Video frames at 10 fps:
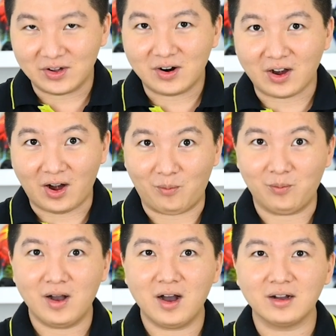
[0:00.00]
nó rộng
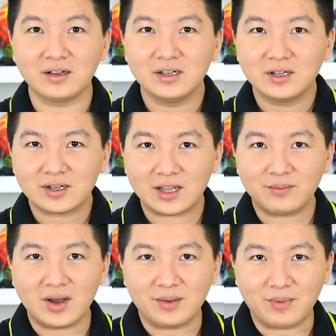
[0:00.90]
hơn cái
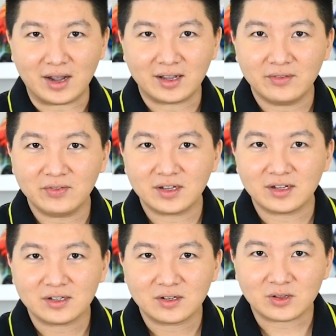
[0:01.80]
bề mặt kính á,
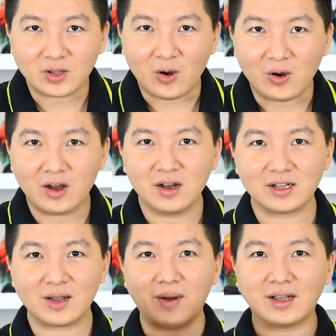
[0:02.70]
nó to
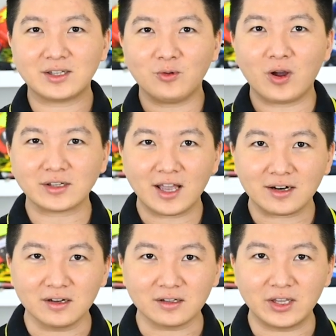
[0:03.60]
hơn các bạn sẽ quan
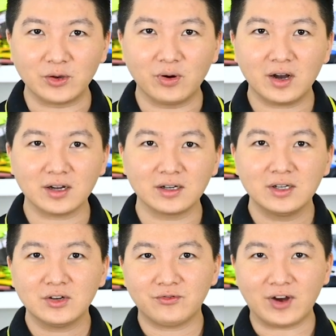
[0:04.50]
sát được nhiều hơn
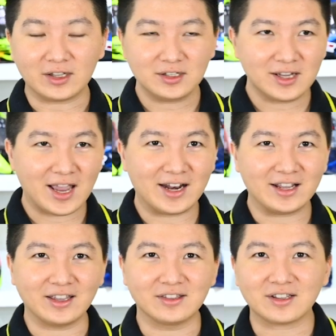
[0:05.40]
và thứ hai
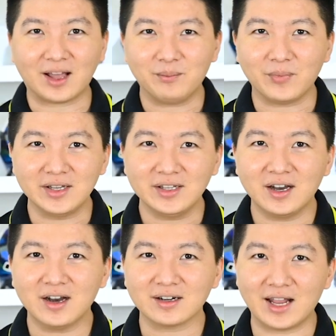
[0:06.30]
là nhìn nó thẩm mỹ
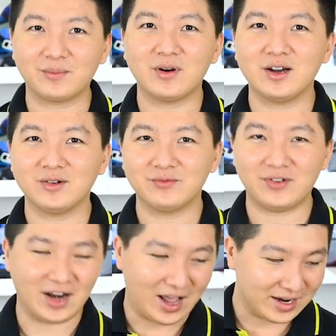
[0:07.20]
hơn đẹp hơn
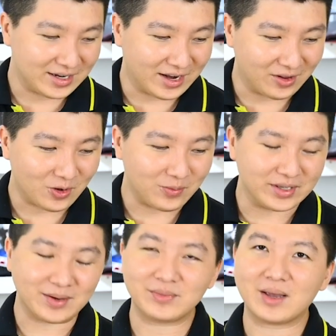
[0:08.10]
và lỡ cái này nó có bị
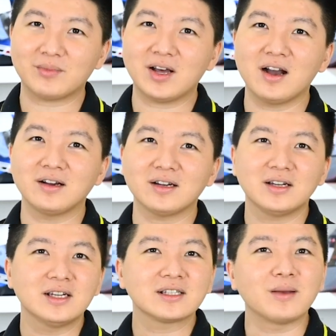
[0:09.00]
nhâm nhâm nó hư á
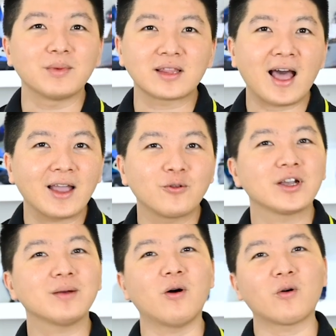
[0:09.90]
thì mình thay
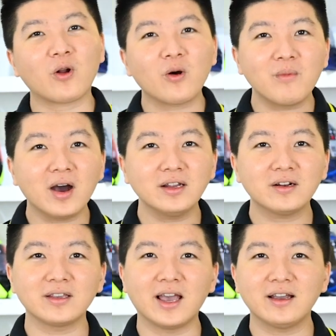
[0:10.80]
nguyên cái bộ ron mới
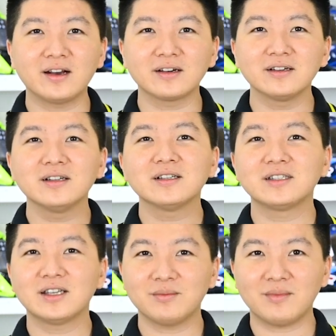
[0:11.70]
nó dễ hơn
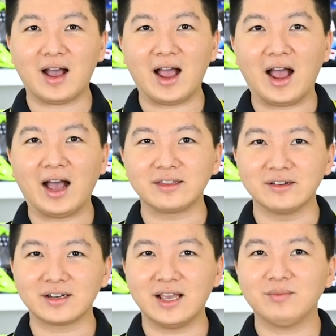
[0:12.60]
nhưng mà
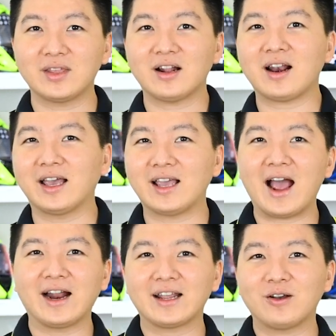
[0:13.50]
nhược điểm thì nó lại
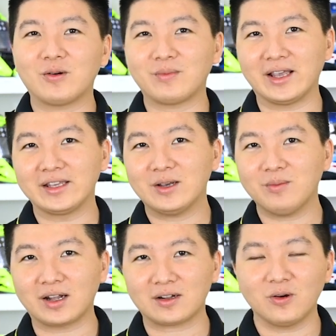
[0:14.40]
ăn theo ông này
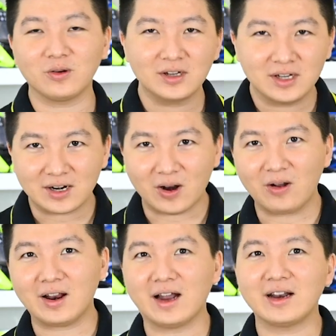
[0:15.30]
giống hệt luôn
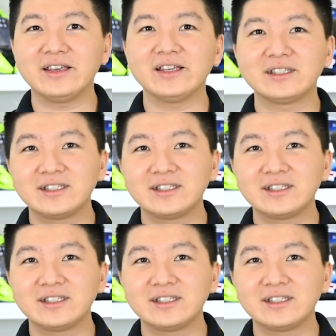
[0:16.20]
đó là đi